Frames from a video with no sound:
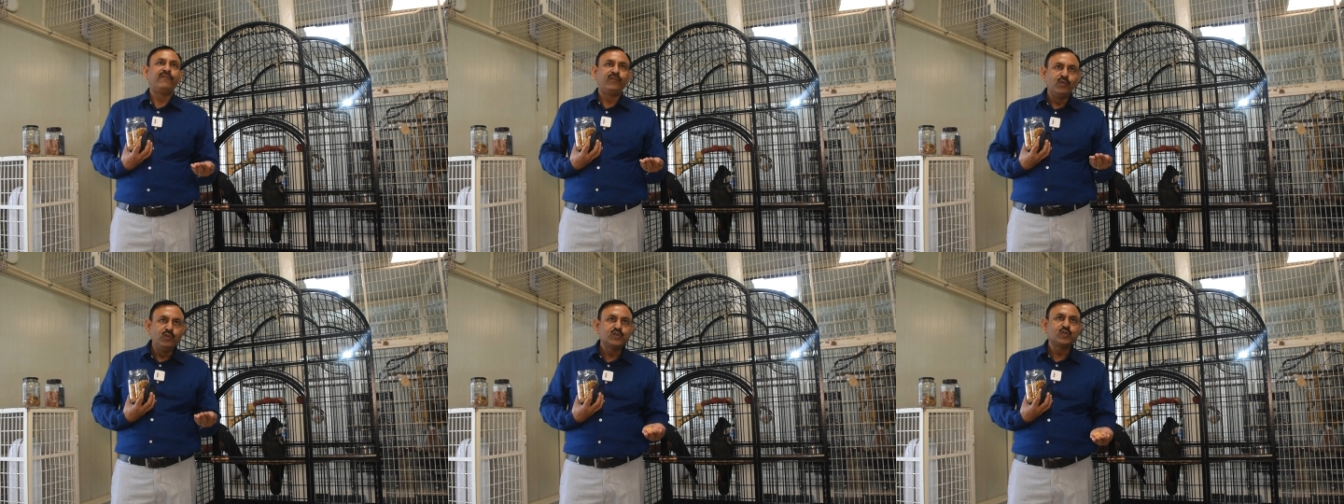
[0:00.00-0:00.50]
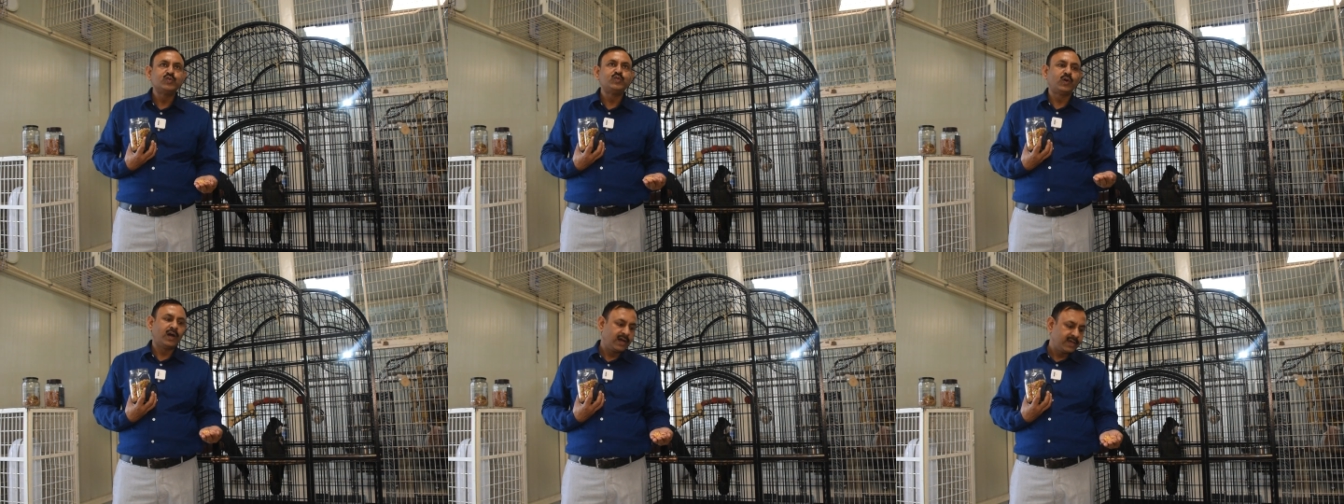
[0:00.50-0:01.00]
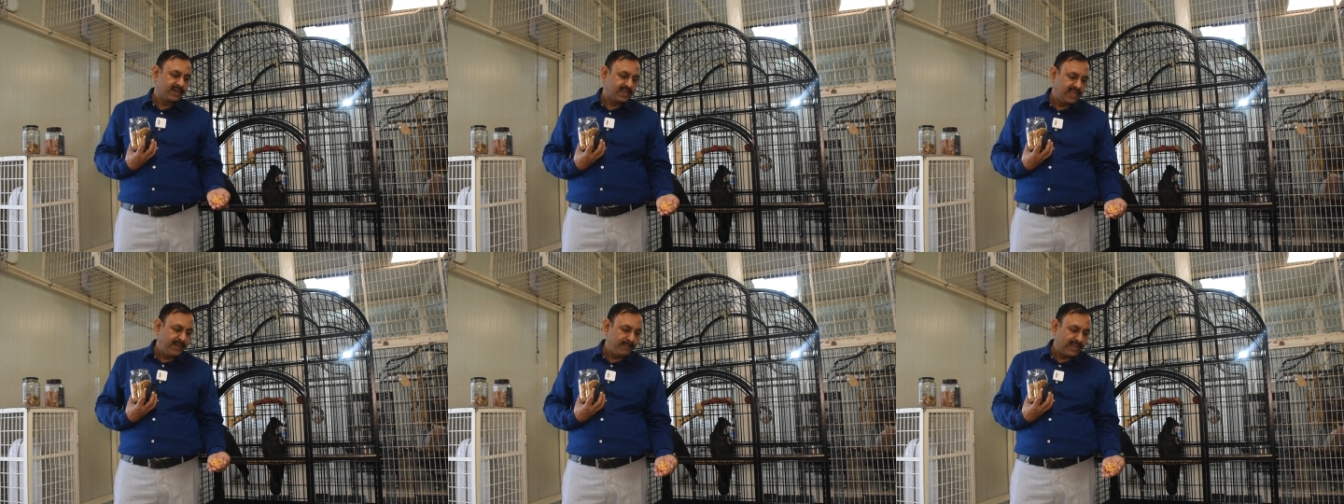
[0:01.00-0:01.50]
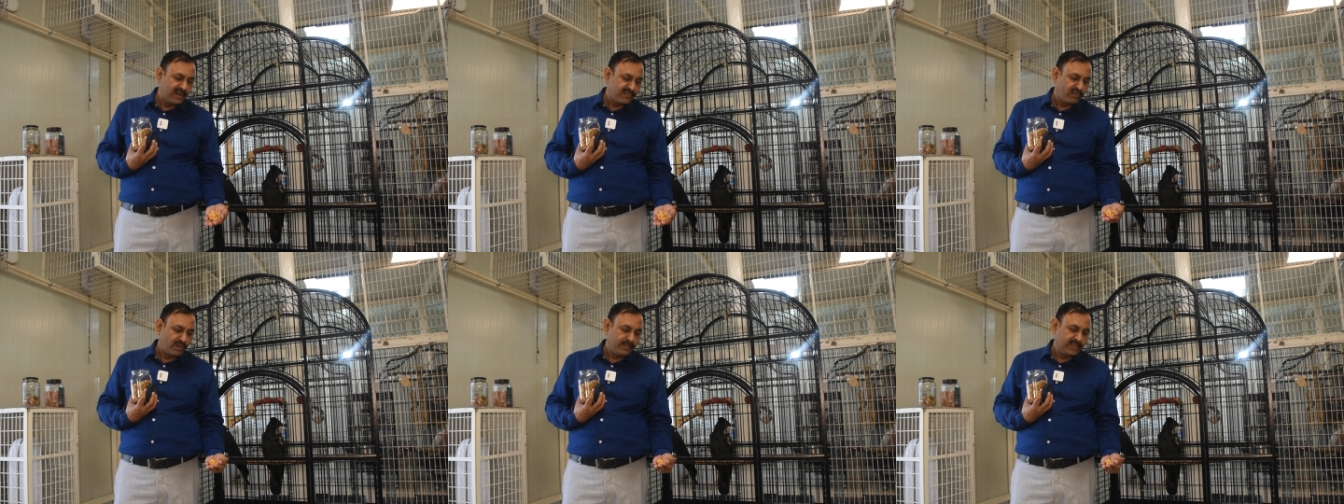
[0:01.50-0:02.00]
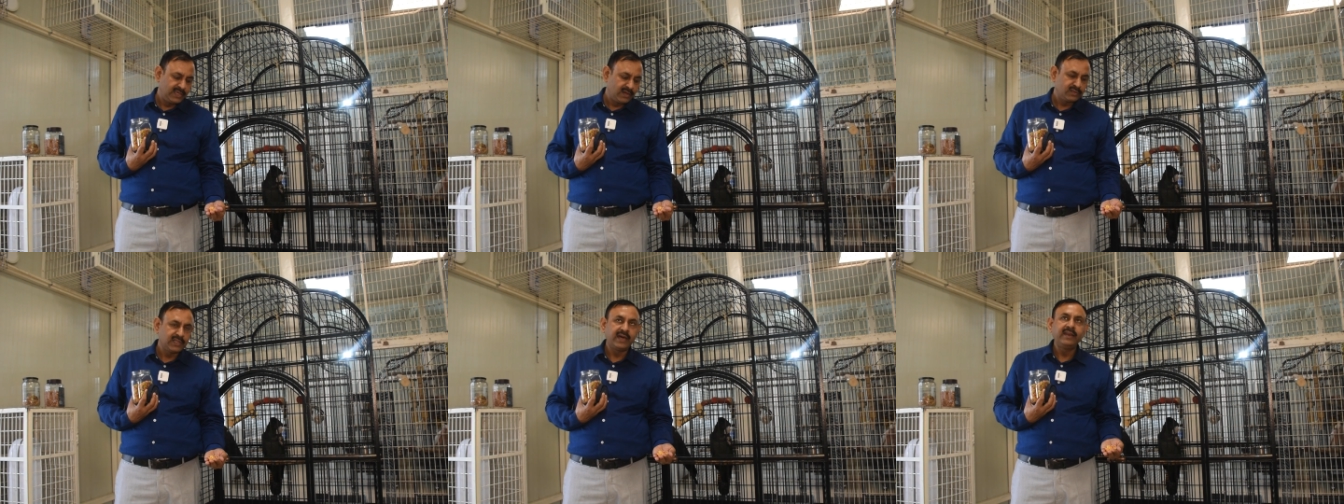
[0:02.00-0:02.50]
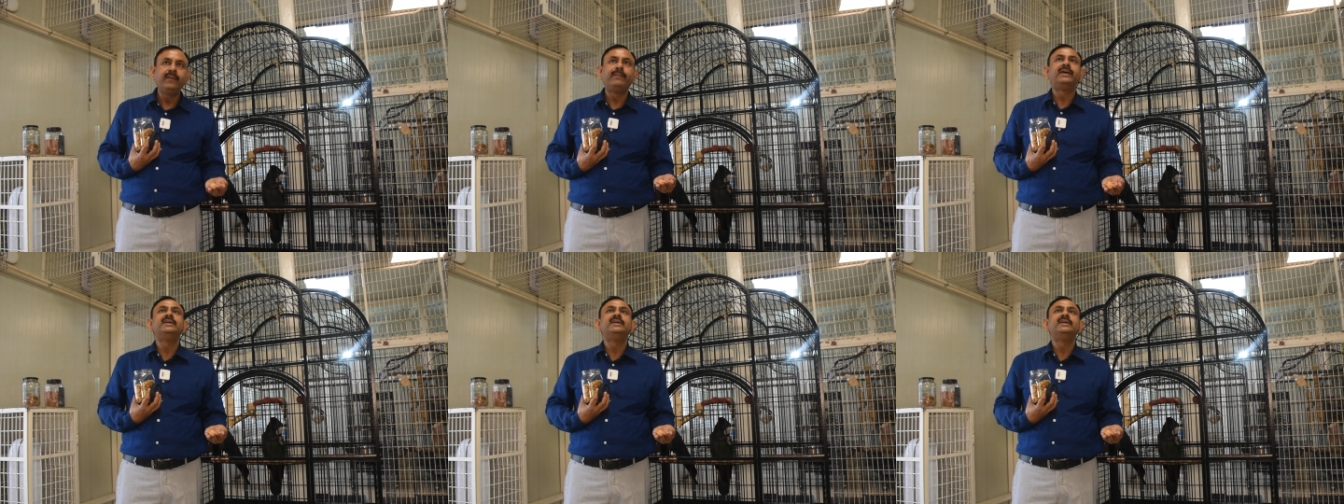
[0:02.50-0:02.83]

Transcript: फ्रूट्स को सुखा करके ही पैलेट फॉर्म में दिया होता है और ये